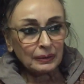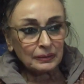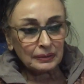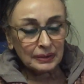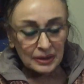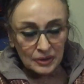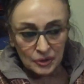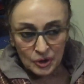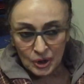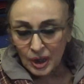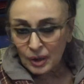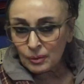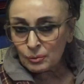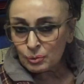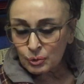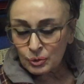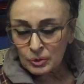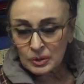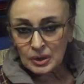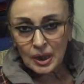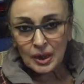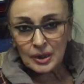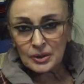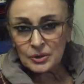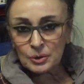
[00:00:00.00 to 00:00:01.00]
tecavüz
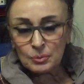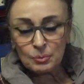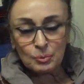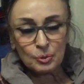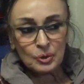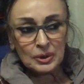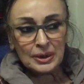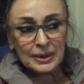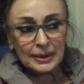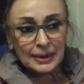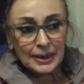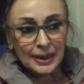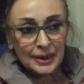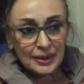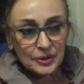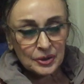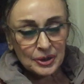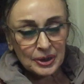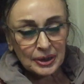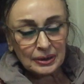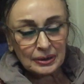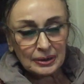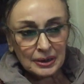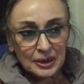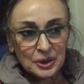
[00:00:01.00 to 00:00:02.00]
sadece böyle
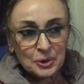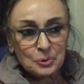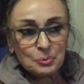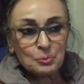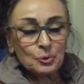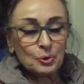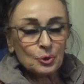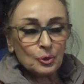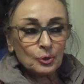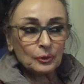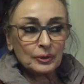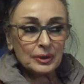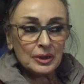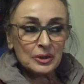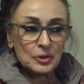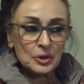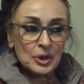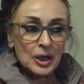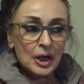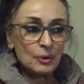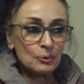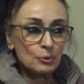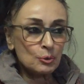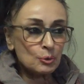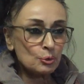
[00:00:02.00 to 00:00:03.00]
gerçekleşmiyor.
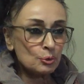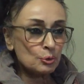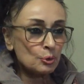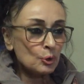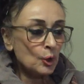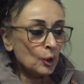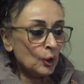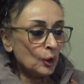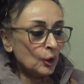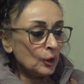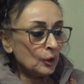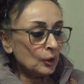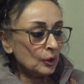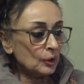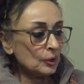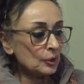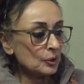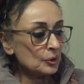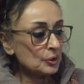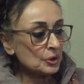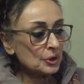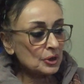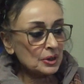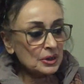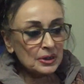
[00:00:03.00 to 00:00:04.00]
Tecavüz
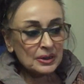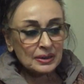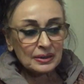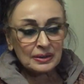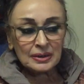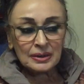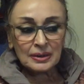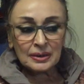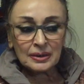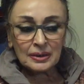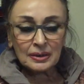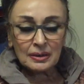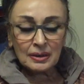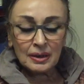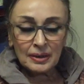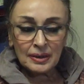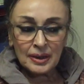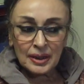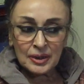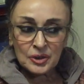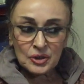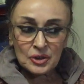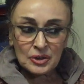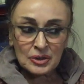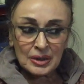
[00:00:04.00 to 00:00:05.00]
e, çeşitli
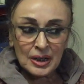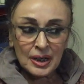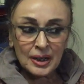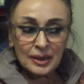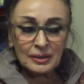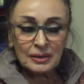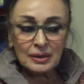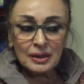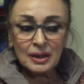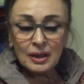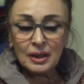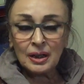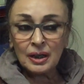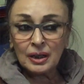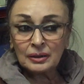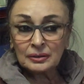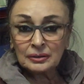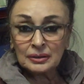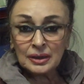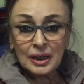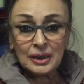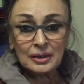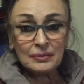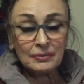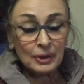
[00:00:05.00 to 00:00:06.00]
araçlarla
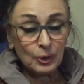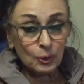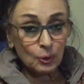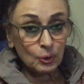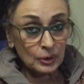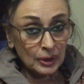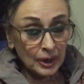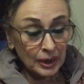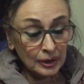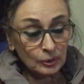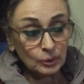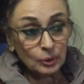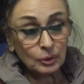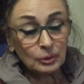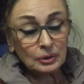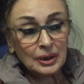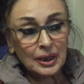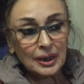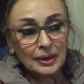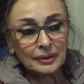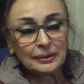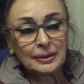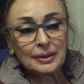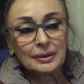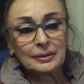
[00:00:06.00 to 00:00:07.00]
anal ve oral
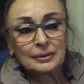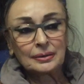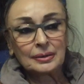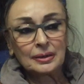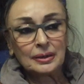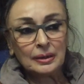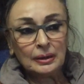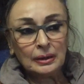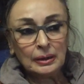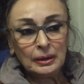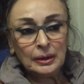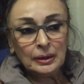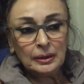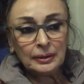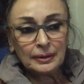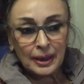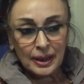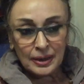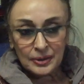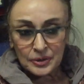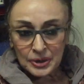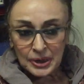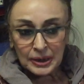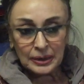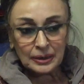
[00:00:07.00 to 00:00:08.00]
yollardan da
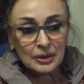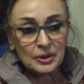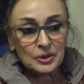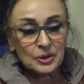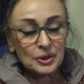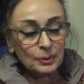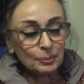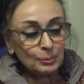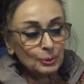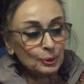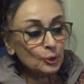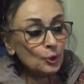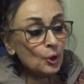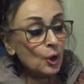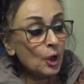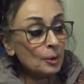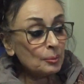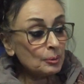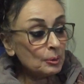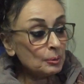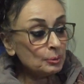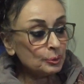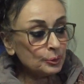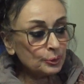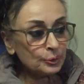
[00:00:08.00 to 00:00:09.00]
gerçekleşebiliyor.
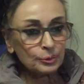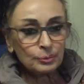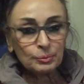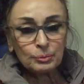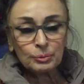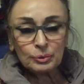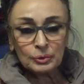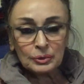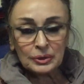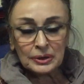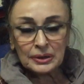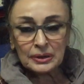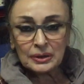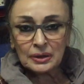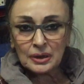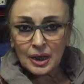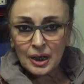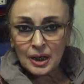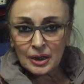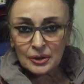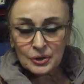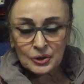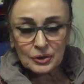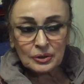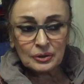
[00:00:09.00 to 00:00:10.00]
Ama bütün bunların
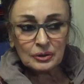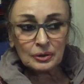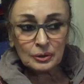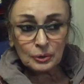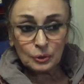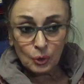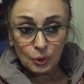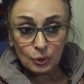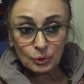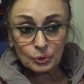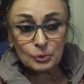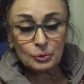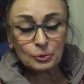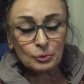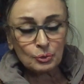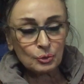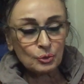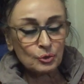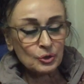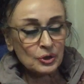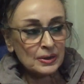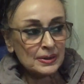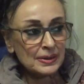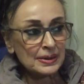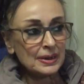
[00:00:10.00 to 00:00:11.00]
karşılığı yoktu
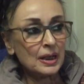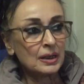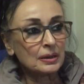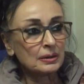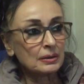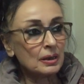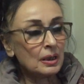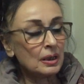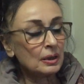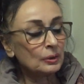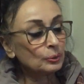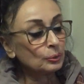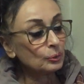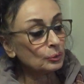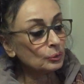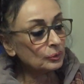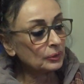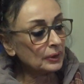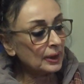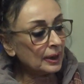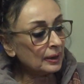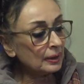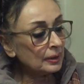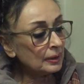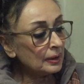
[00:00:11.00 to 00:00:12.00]
Türk Ceza
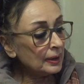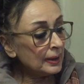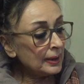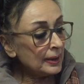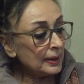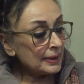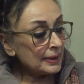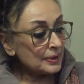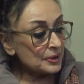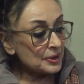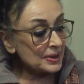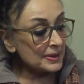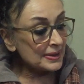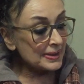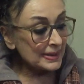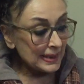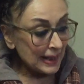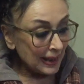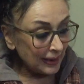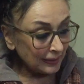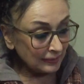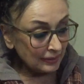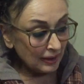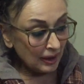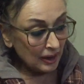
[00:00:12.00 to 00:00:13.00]
Kanunu'nda.
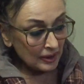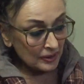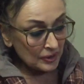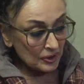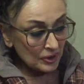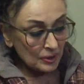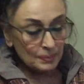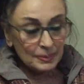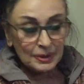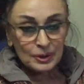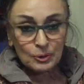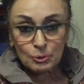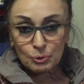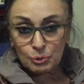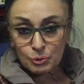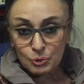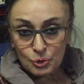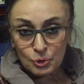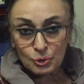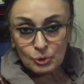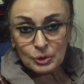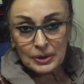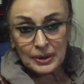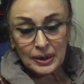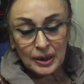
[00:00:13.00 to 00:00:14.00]
Cinsel taciz bir
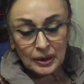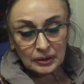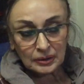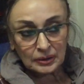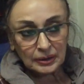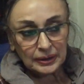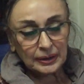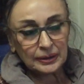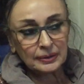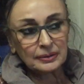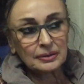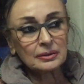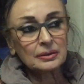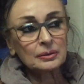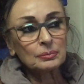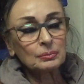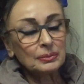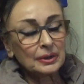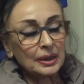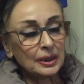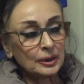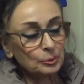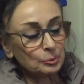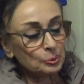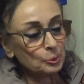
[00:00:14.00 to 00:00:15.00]
suç olarak dahi
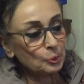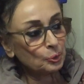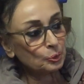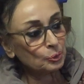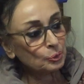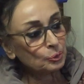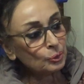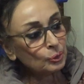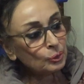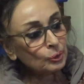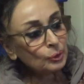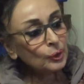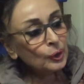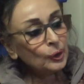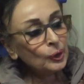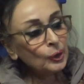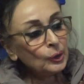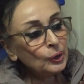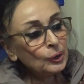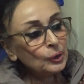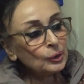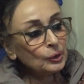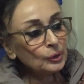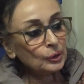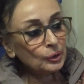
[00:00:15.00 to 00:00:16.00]
tanımlanmıyordu.
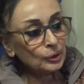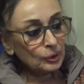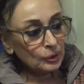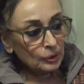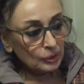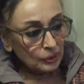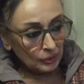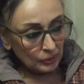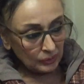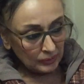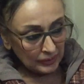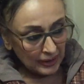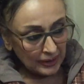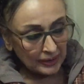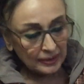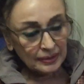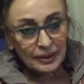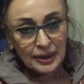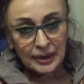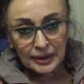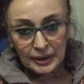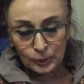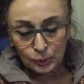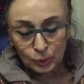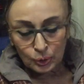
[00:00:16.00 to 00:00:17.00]
E,
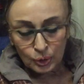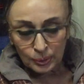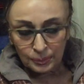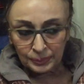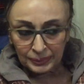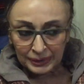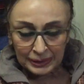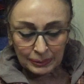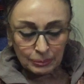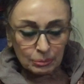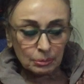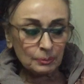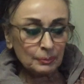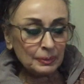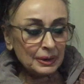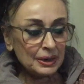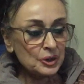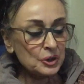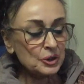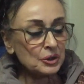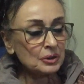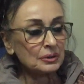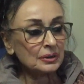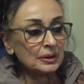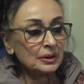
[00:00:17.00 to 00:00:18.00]
tekrar ediyorum
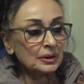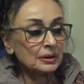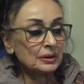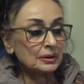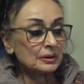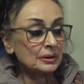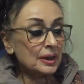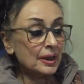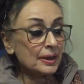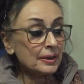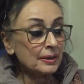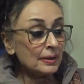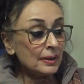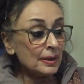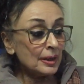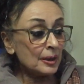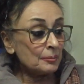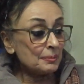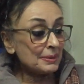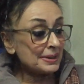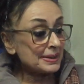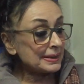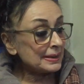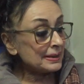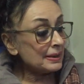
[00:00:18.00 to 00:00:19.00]
2005 yılına kadar.
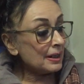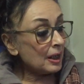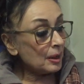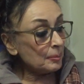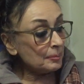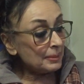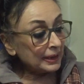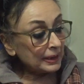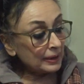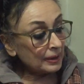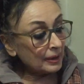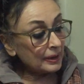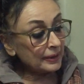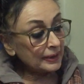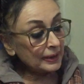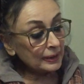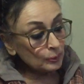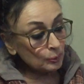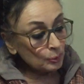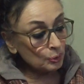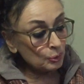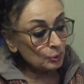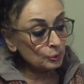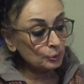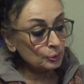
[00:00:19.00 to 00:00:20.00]
Mesela
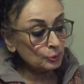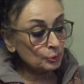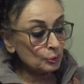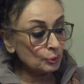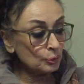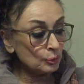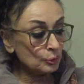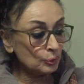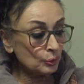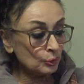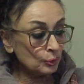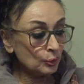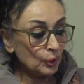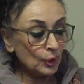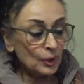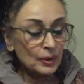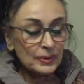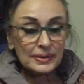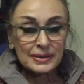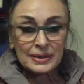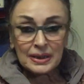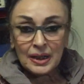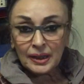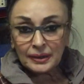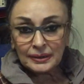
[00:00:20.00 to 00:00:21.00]
bekaret kontrolü
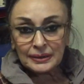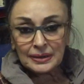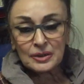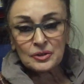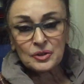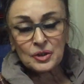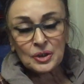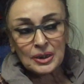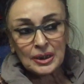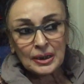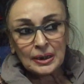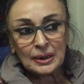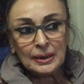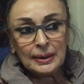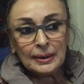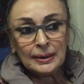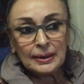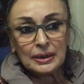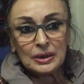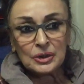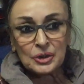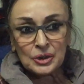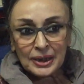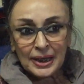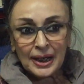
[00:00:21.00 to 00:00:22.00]
sadece
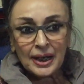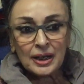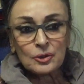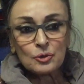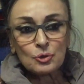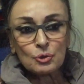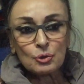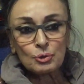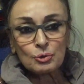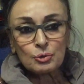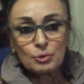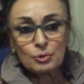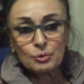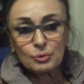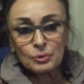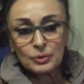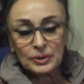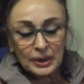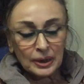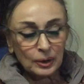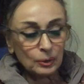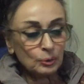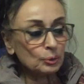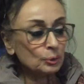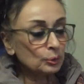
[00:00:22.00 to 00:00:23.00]
işkence olsun
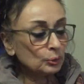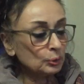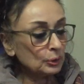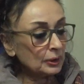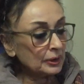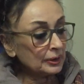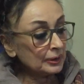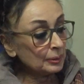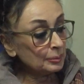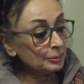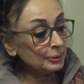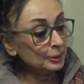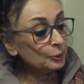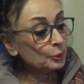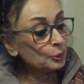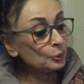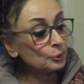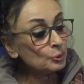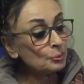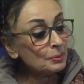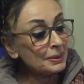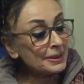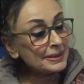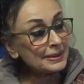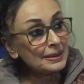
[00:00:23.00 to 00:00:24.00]
diye
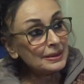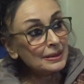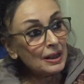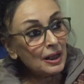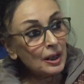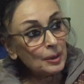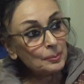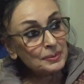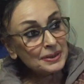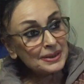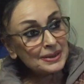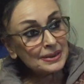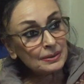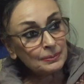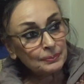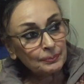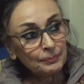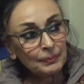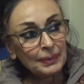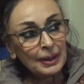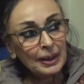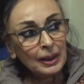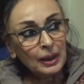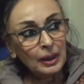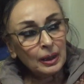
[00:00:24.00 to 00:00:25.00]
uygulanabiliyordu. Mesela
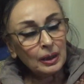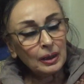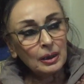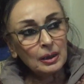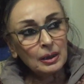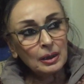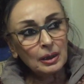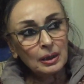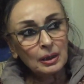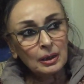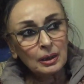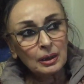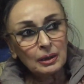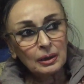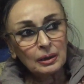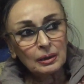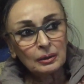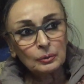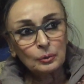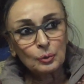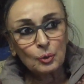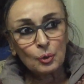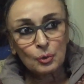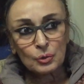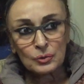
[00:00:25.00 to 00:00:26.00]
bizim
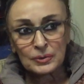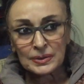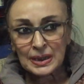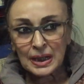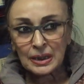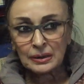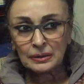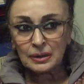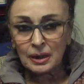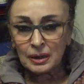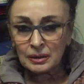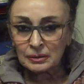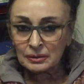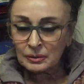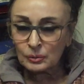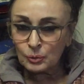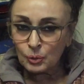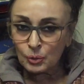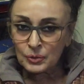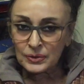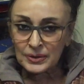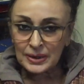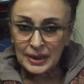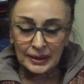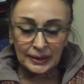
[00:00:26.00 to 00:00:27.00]

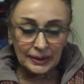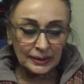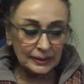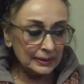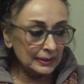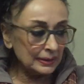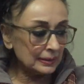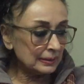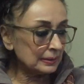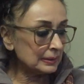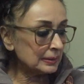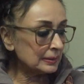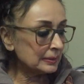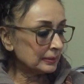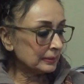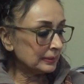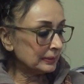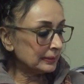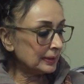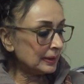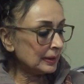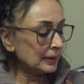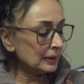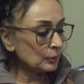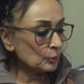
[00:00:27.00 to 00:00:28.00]
96-97 e,
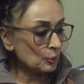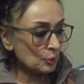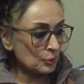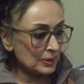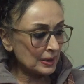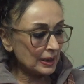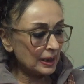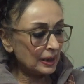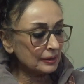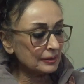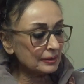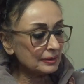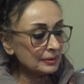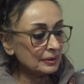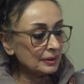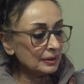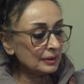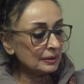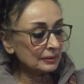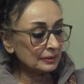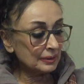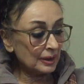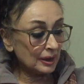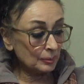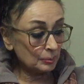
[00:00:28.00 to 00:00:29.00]
yıllarında gözaltına
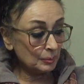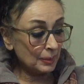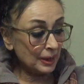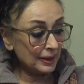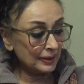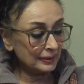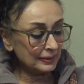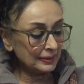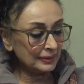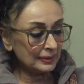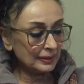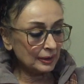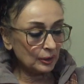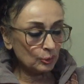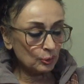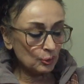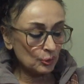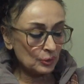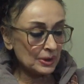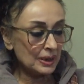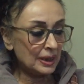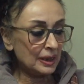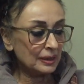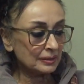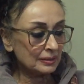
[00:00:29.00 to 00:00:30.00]
alınan, Mardin'de
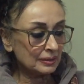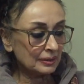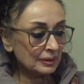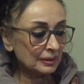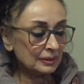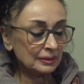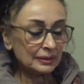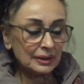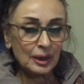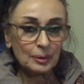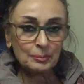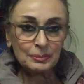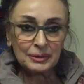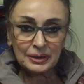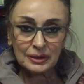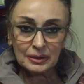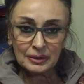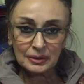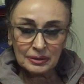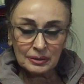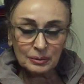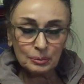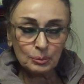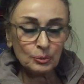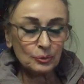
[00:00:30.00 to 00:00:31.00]
gözaltına alınan bir
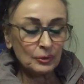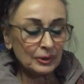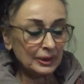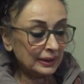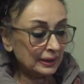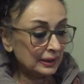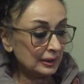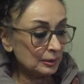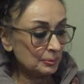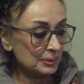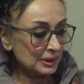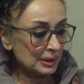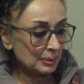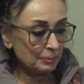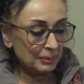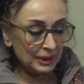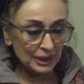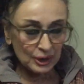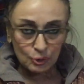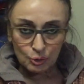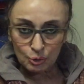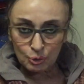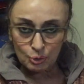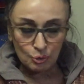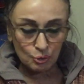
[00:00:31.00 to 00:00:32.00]
kadın müvekkilimize,
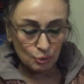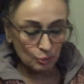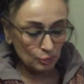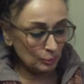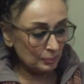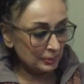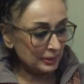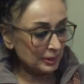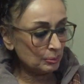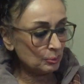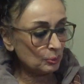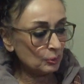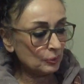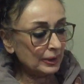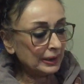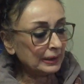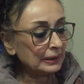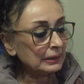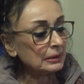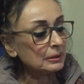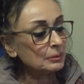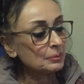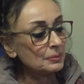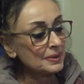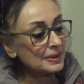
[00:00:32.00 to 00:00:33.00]
5 çocuklu bir
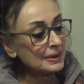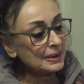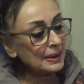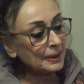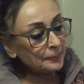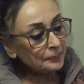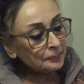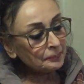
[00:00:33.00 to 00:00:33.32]
müvekkilimize